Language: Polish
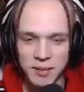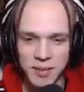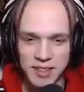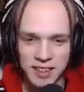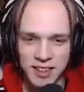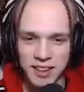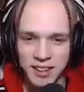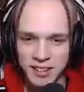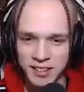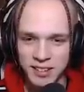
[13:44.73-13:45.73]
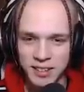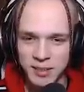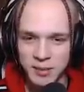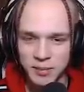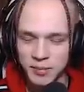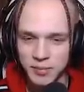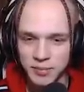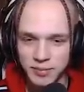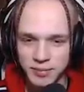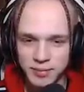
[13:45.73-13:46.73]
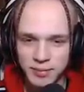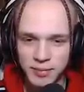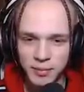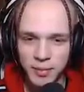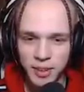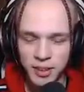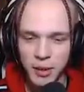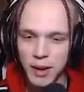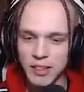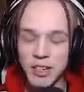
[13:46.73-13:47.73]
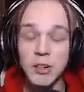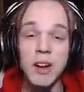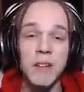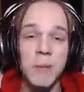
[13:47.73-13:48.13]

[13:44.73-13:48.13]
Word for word: Masakra. Moim zdaniem było super. No dobra, dziękuję wam